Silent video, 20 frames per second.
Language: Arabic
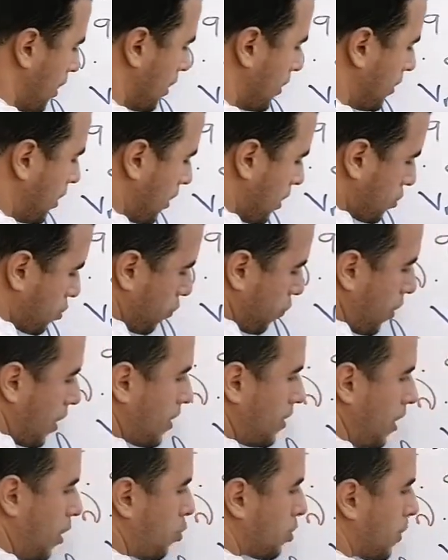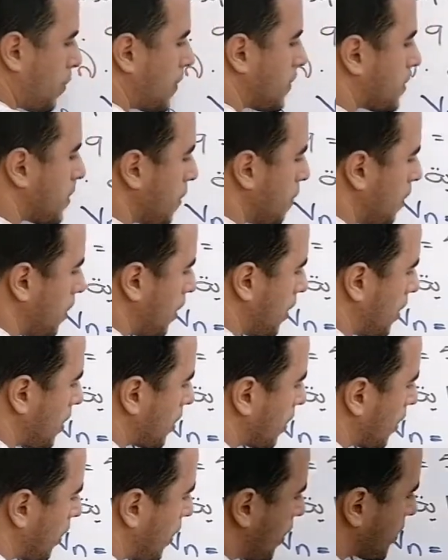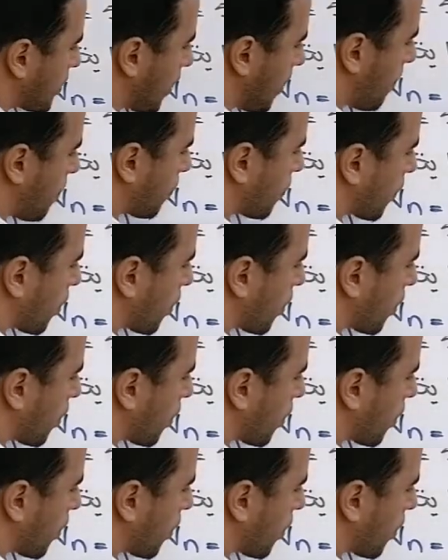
ديال اش في ان عوضها بهذا التعبير اللي هي 3